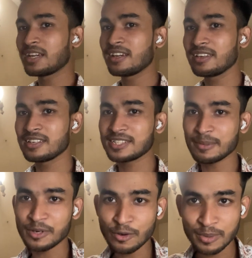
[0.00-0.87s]
হেই ইটস
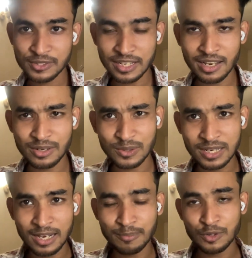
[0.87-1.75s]
এম রিভিউসানি অ্যান্ড
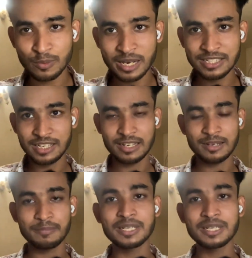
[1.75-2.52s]
ওয়েলকাম টু মাই চ্যানেল